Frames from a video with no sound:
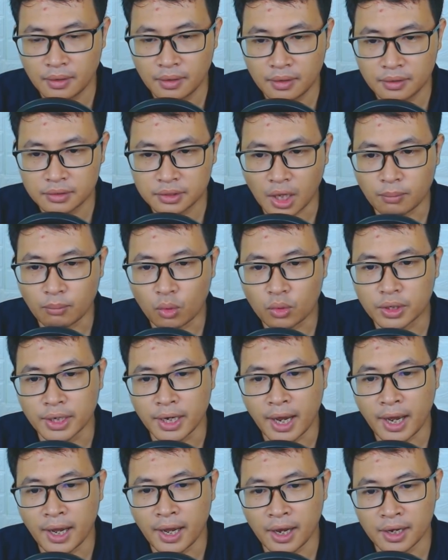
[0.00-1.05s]
Tần mục cười
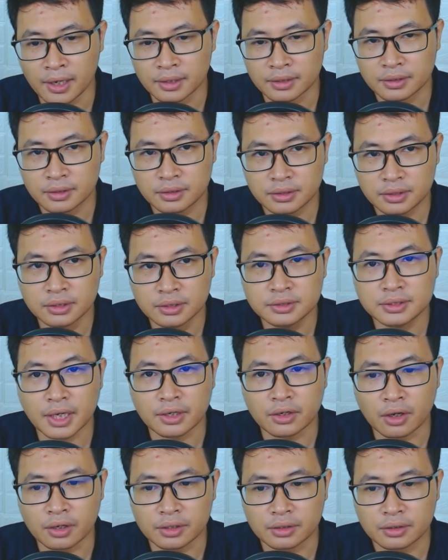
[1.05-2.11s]
ha ha Đứng dậy
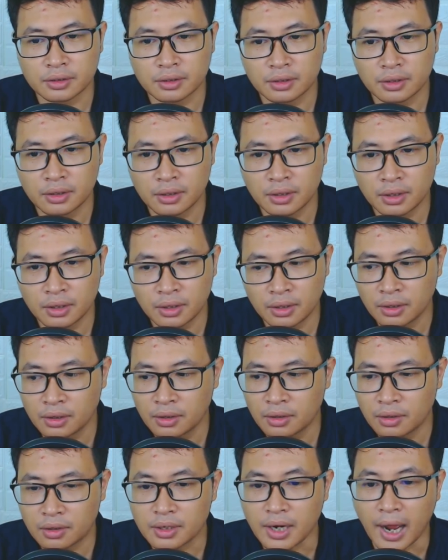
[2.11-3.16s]
nói Đã